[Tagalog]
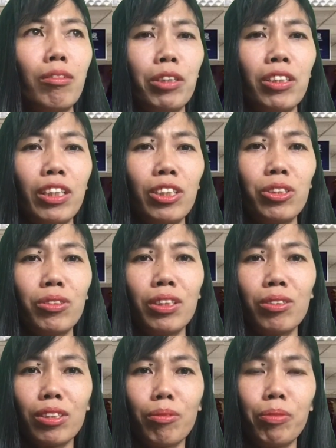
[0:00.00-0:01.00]
immigration
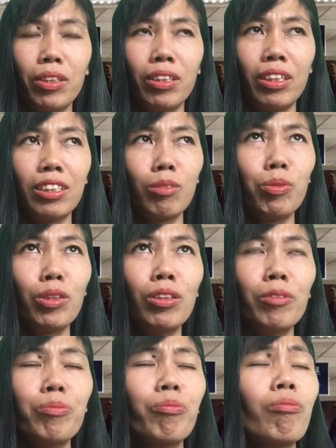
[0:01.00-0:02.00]
dito sa Pinas.
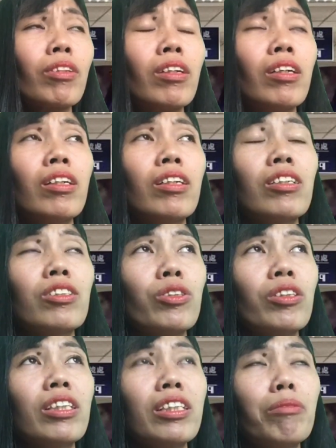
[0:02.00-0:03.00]
Pero,
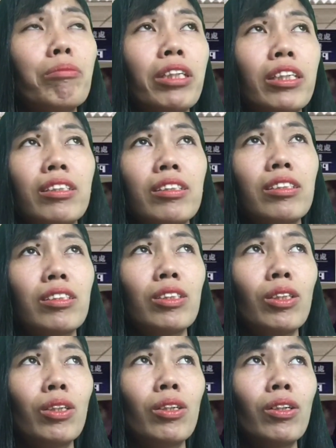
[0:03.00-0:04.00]
So, yun naman. So,
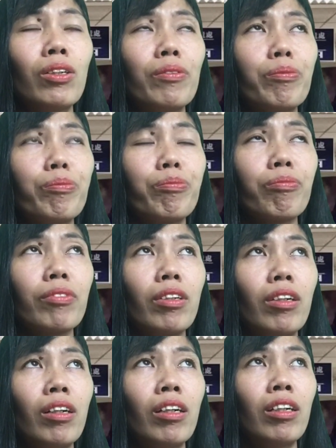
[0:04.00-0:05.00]

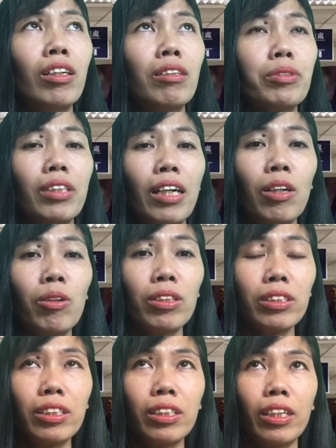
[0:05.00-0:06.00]
um, ako
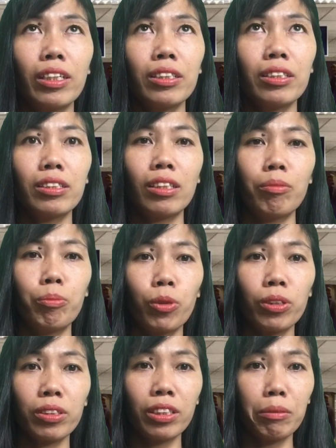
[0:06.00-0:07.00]
kasi guys, um,
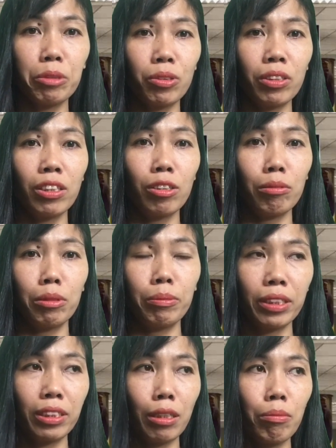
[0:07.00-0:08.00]
four times ko nang
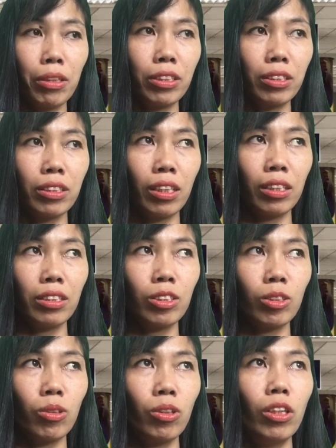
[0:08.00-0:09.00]
lumabas ng bansa.
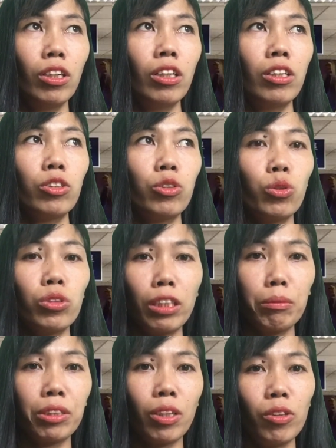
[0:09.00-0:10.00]
So, two
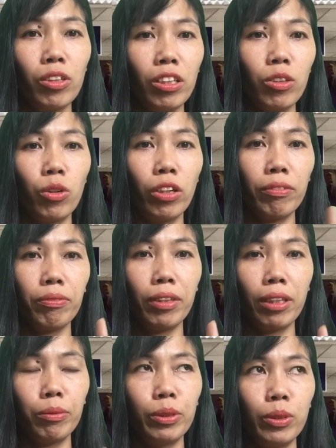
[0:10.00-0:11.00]
times ako
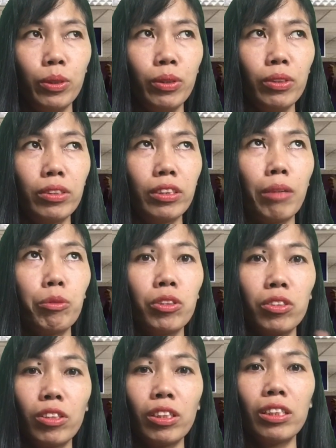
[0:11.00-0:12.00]
nag-OFW.
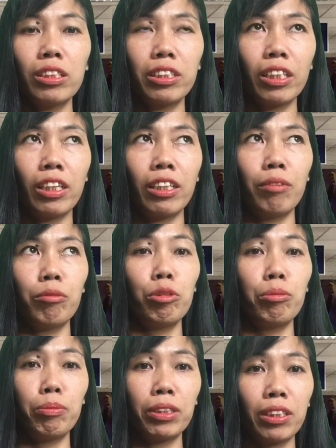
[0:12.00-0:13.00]
Tapos, third time,
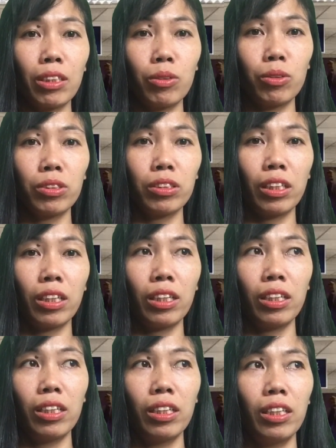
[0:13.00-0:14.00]
lumabas ako
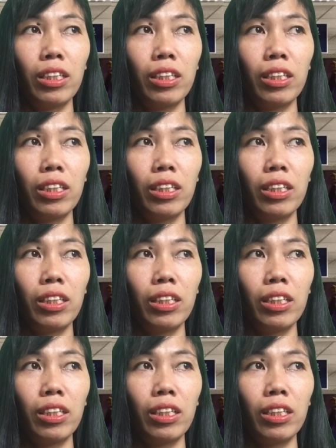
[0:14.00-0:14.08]
sa,